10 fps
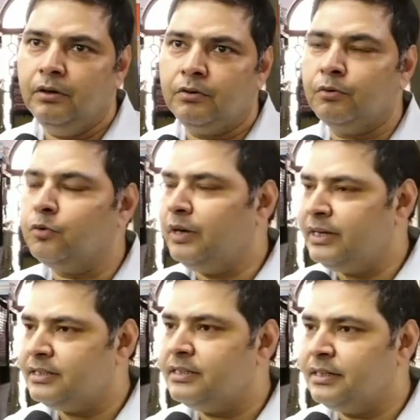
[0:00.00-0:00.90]
और उर्दू
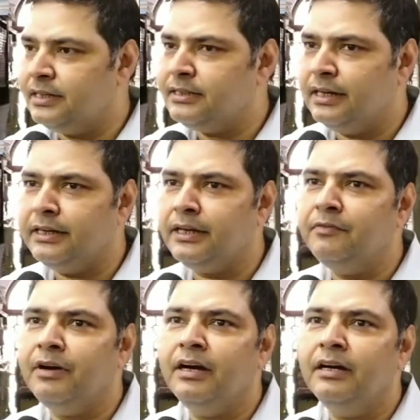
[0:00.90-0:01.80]
आई एस स्टडी सेंटर है
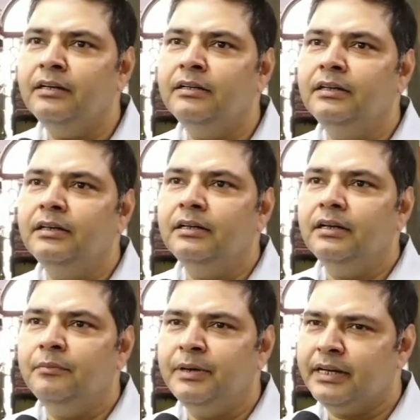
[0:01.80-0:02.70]
वहाँ
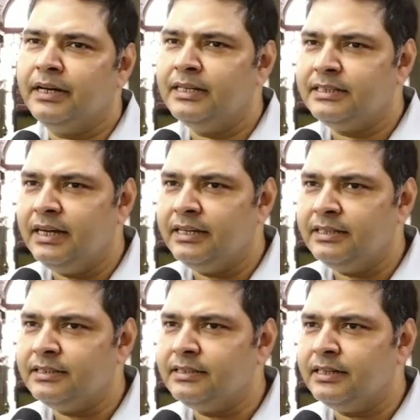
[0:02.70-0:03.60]
मेरे ख्याल से आई
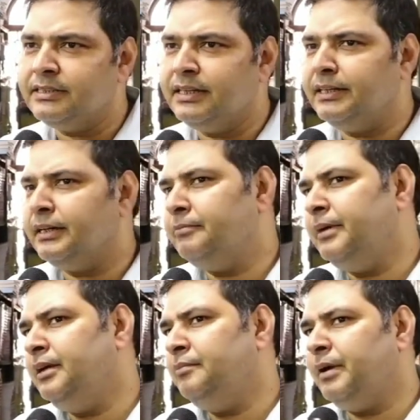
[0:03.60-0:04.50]
एस स्टडी सेंटर
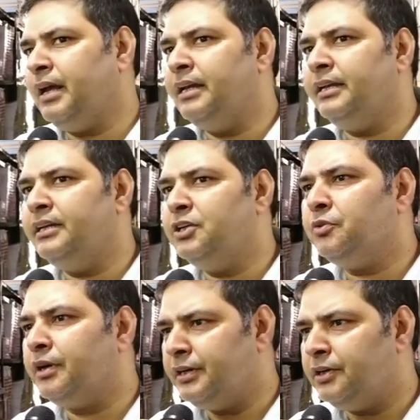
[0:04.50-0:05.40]
में पढ़ाने के लिए
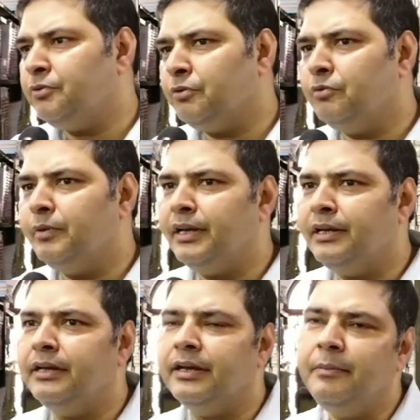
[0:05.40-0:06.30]
तो कंटेंट उर्दू में
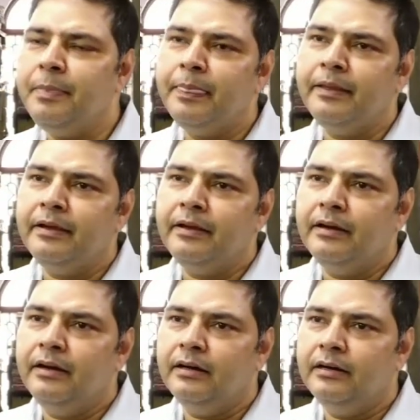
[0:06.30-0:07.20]
नहीं है
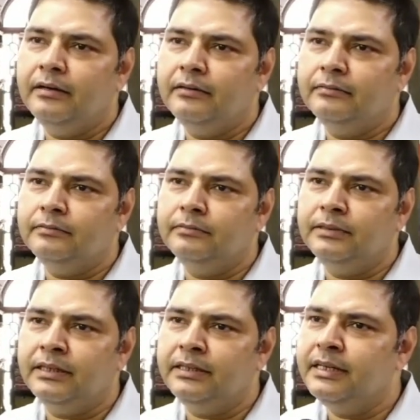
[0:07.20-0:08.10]
आ,
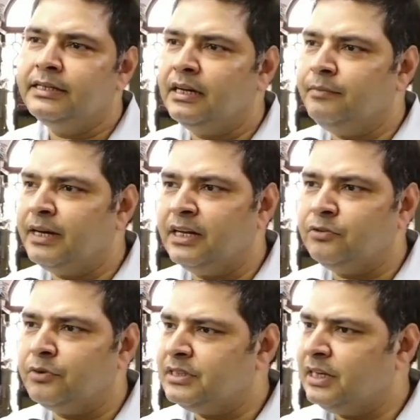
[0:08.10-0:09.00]
लेकिन यह है कि अखबार
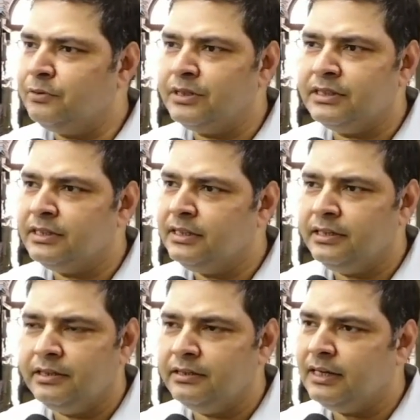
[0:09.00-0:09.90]
और रिसालों के
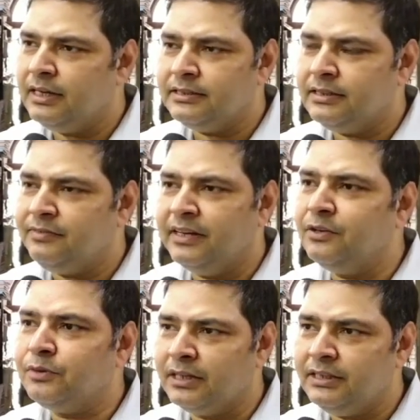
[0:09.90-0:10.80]
ज़रिए यहाँ से
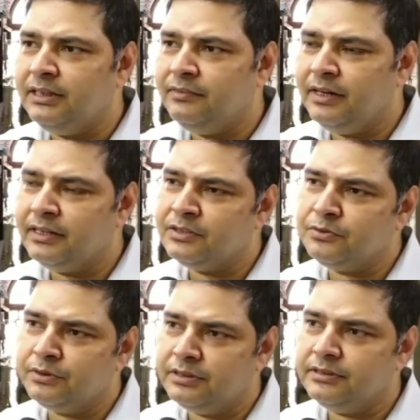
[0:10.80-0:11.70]
फ़ायदा उठाते हैं वहाँ के
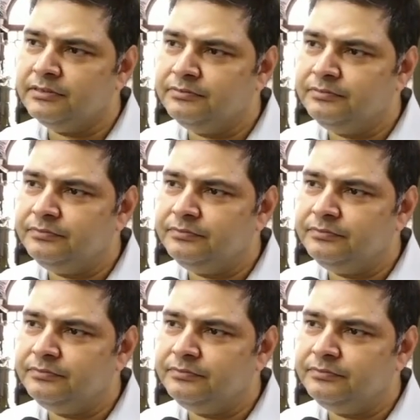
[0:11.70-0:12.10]
स्टूडेंट्स